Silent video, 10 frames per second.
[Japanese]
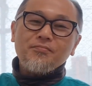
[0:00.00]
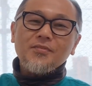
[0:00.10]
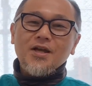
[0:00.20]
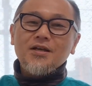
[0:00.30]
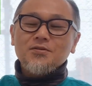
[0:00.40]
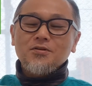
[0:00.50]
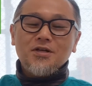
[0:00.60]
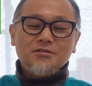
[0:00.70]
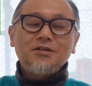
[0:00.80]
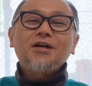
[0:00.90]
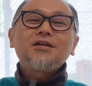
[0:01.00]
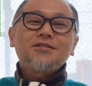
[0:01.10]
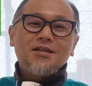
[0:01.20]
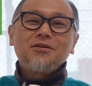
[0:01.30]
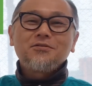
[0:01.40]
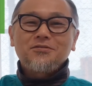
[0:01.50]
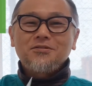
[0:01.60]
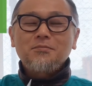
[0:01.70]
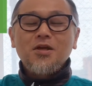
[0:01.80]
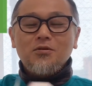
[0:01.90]
えー、その間に繰り返してね、読んど
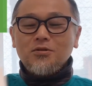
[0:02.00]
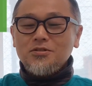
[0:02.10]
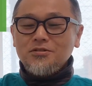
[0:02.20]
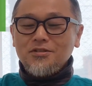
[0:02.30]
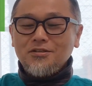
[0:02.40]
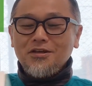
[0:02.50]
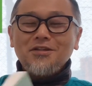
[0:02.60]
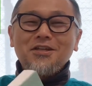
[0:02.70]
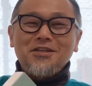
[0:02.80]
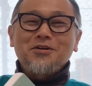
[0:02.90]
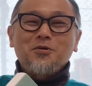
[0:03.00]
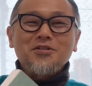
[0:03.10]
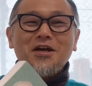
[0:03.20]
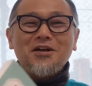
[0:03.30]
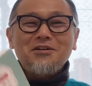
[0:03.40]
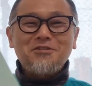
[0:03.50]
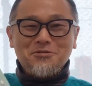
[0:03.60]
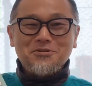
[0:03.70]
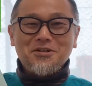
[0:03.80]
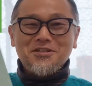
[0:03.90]
き、私、なんだかんだ言いながら3回ぐら
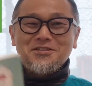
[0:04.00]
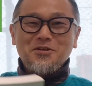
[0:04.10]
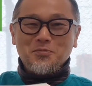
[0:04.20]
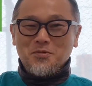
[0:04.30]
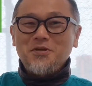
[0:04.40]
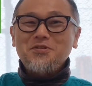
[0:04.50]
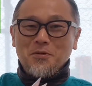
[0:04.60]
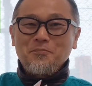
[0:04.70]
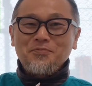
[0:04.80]
い繰り返して読みましたよ。